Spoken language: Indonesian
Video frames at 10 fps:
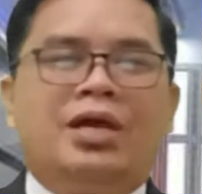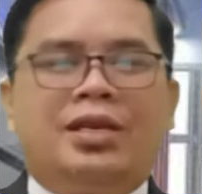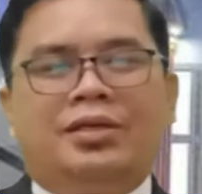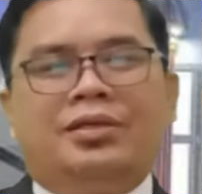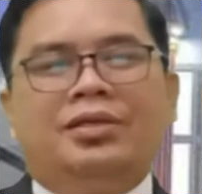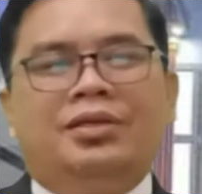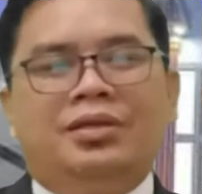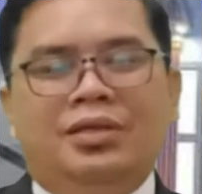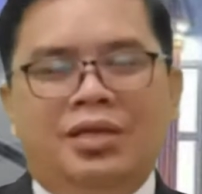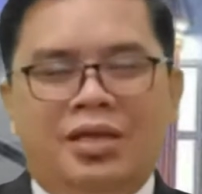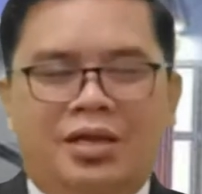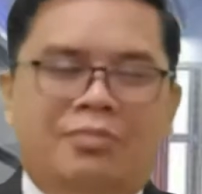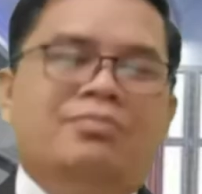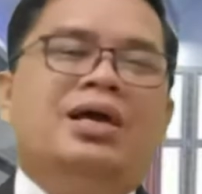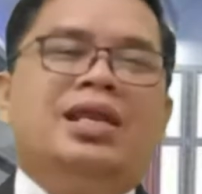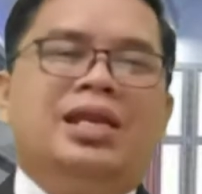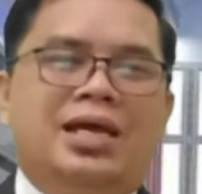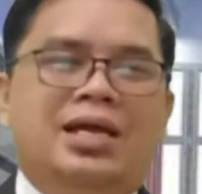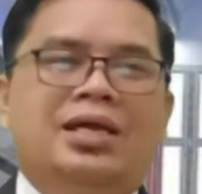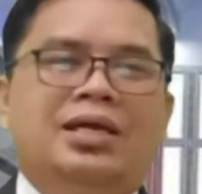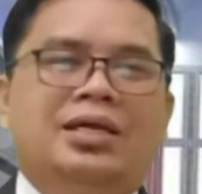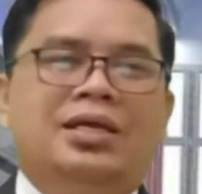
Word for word: Tuhan. Marilah